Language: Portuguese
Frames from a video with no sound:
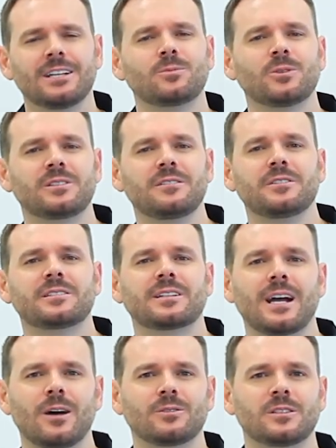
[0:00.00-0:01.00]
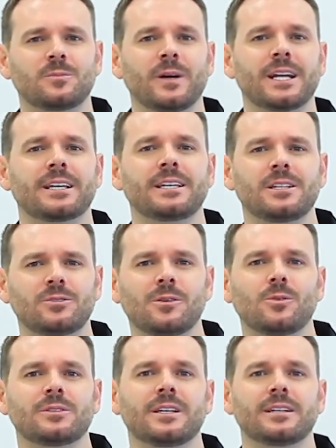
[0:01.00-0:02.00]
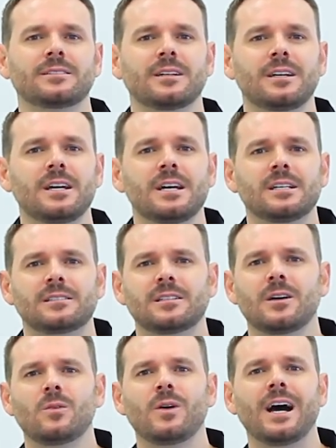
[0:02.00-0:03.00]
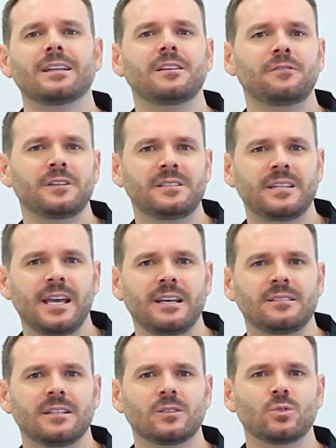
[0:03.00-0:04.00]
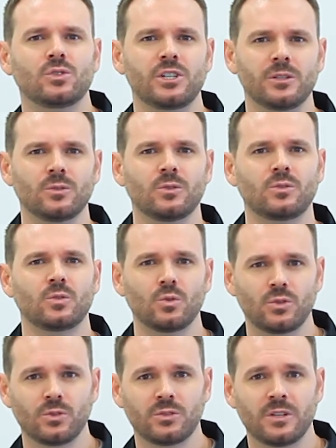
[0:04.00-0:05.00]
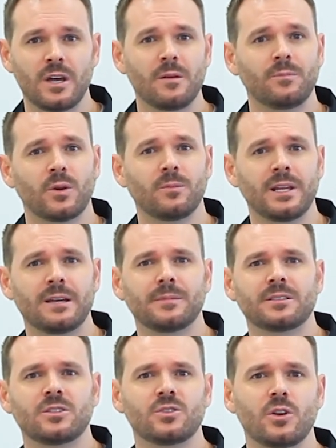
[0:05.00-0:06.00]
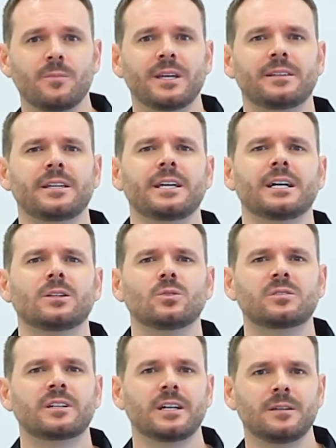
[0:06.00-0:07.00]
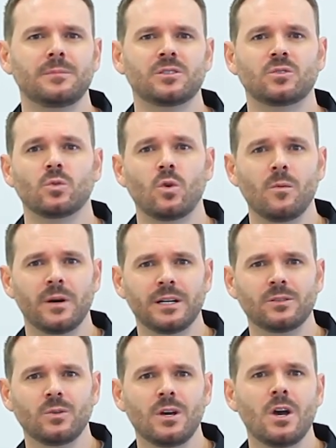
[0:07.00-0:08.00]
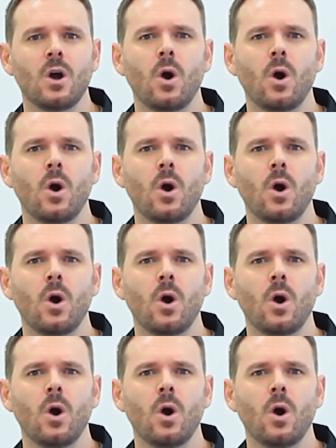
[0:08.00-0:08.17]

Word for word: As possíveis causas para que isso aconteça são a deficiência no giro dos tuchos, problemas de geometria nos cames do comando